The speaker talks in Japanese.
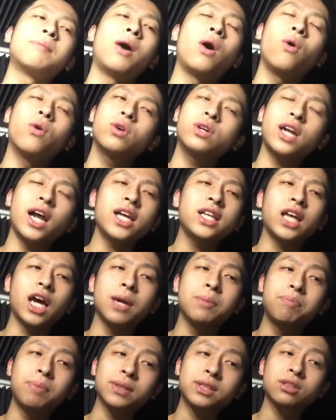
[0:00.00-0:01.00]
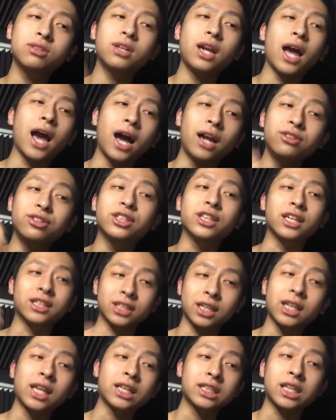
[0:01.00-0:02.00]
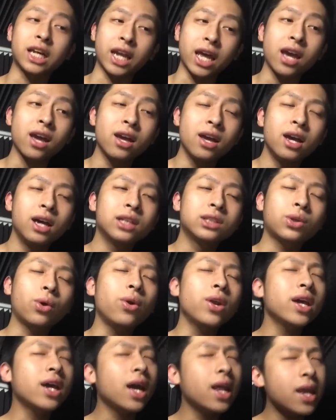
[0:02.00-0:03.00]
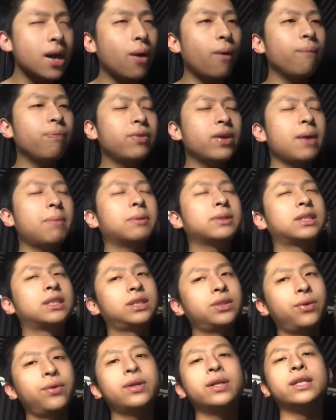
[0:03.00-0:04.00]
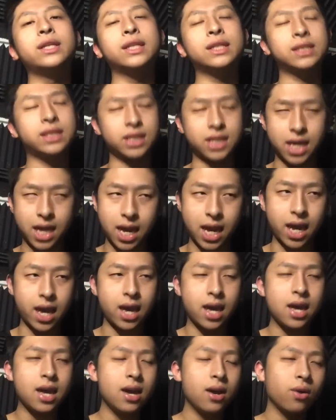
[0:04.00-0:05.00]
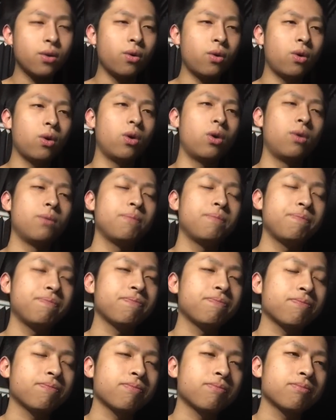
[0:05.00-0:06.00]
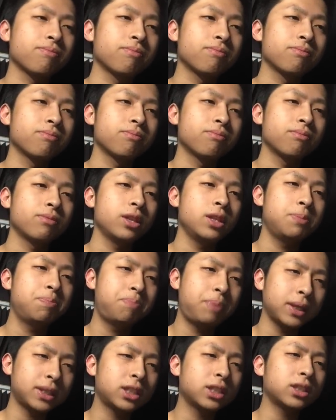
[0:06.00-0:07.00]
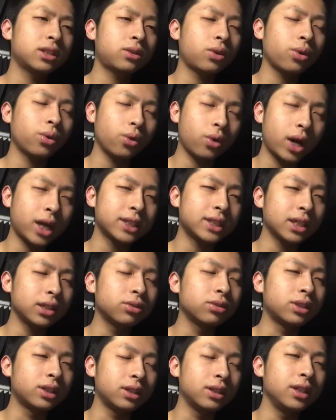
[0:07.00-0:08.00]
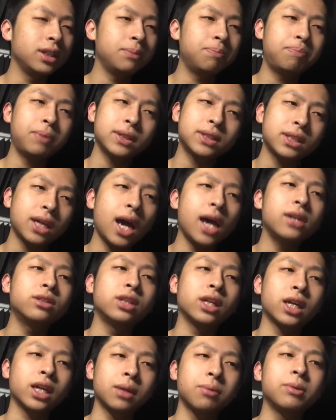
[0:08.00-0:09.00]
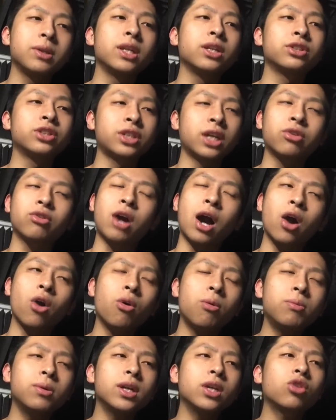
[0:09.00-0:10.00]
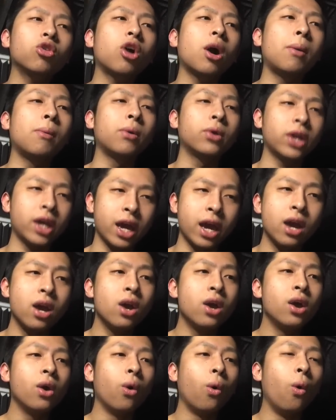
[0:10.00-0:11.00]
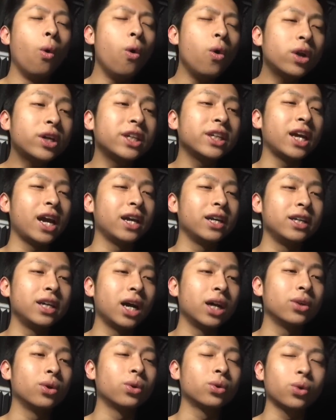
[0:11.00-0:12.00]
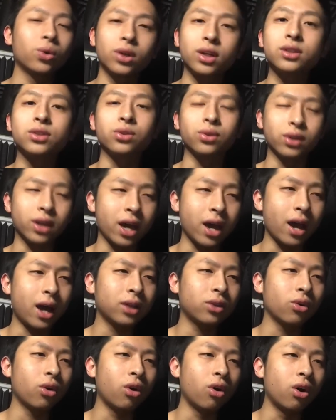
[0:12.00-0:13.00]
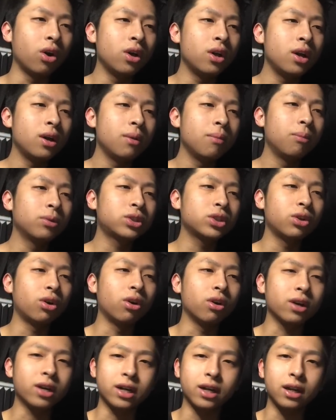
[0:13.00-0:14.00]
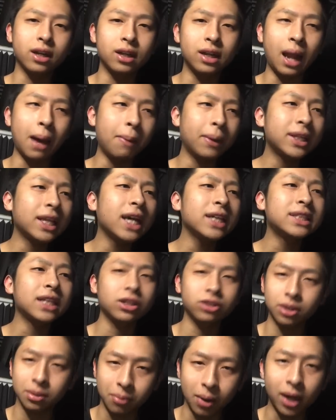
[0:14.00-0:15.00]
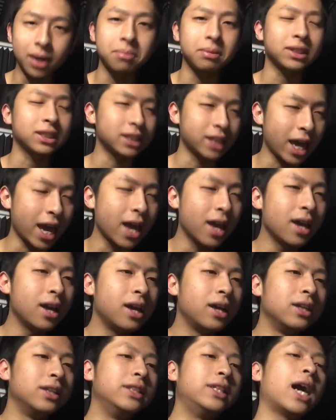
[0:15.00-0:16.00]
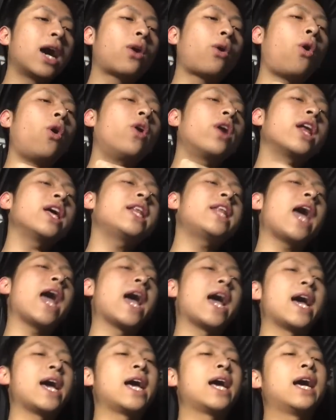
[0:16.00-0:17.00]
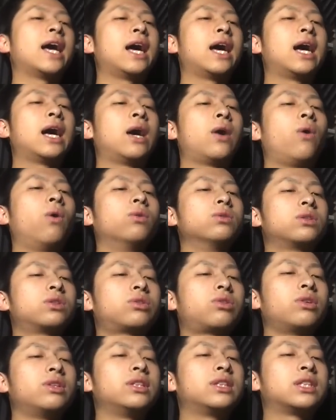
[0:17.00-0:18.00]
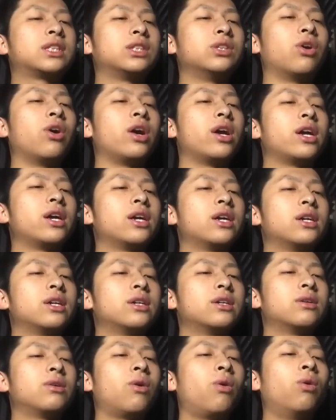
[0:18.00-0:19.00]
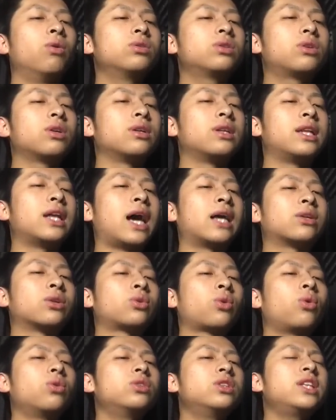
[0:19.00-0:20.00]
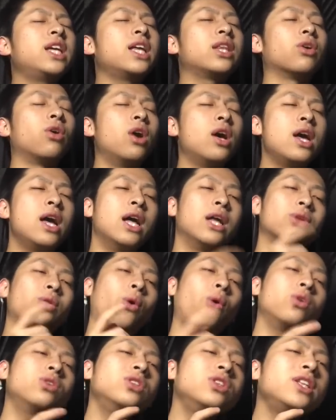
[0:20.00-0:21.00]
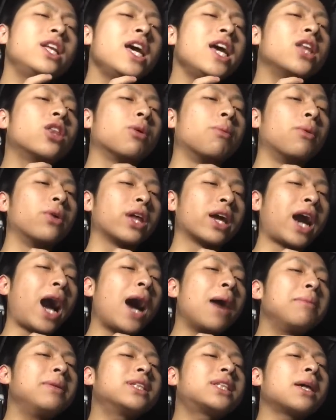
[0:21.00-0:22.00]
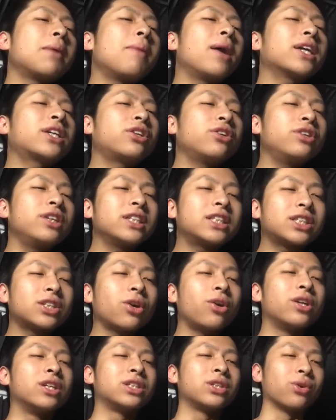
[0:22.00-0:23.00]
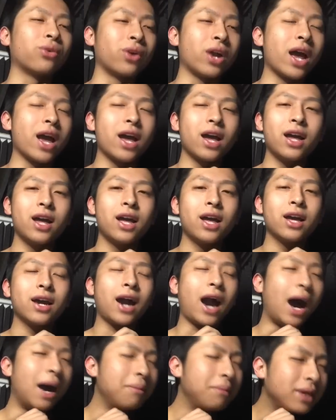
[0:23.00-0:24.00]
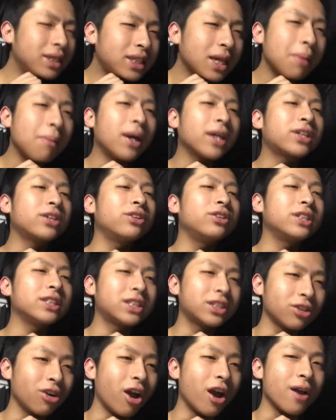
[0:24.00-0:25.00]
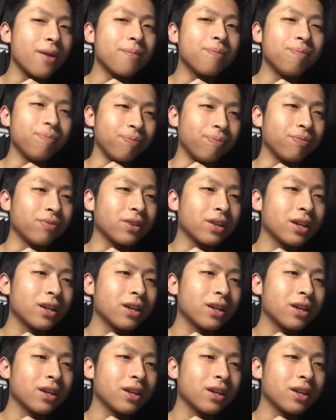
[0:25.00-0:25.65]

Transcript: まあ、ホグライダー一発ぐらいあるんじゃないですか、確かね。それがね、ほんとやっぱ強いですね。こう、一発届かせる、一発入るだけでもいいですし、あとガゴムレとかもね、大きなエリアードを取れるので、あと、もちろん、ラバ対策でもありますね。いや、これね、本当に強い。本当にであとトルネードトルネードもね神様級に強いですよこれ神様級に強いうん